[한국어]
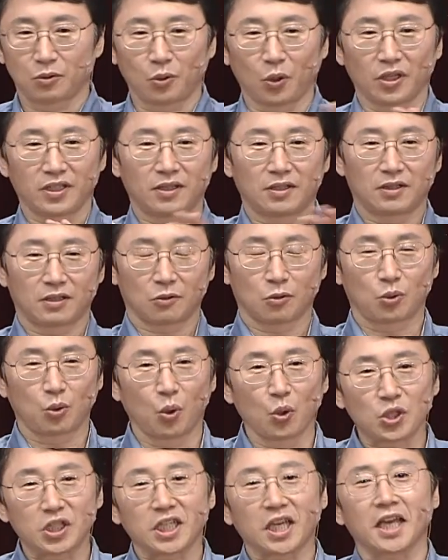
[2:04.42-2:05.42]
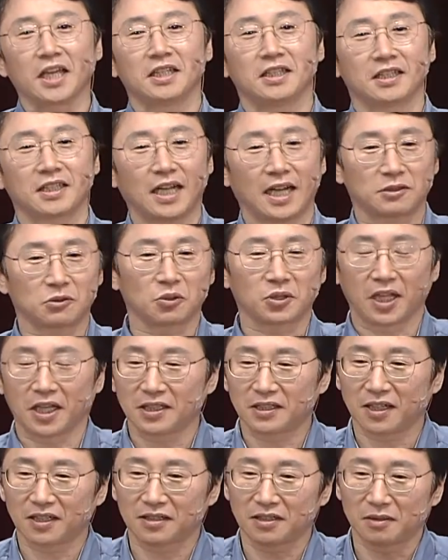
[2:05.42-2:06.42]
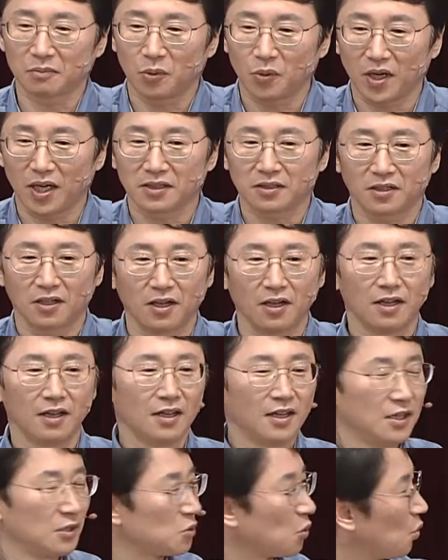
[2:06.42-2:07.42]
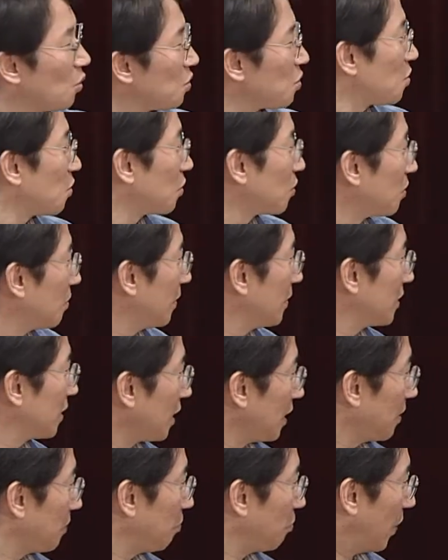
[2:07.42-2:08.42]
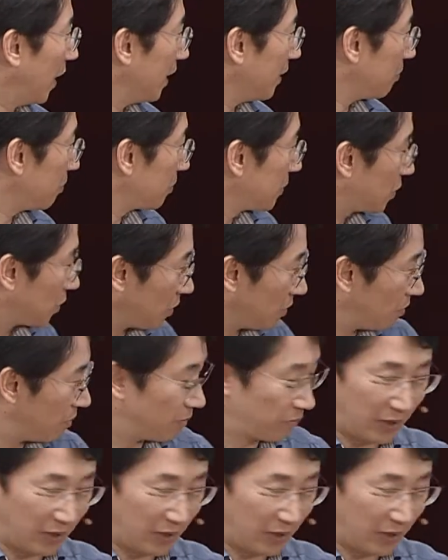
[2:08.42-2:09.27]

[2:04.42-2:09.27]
도, 시에 있는 각종 데이터들을 모아서 좋은 쪽으로 뭐 이제 발, 좀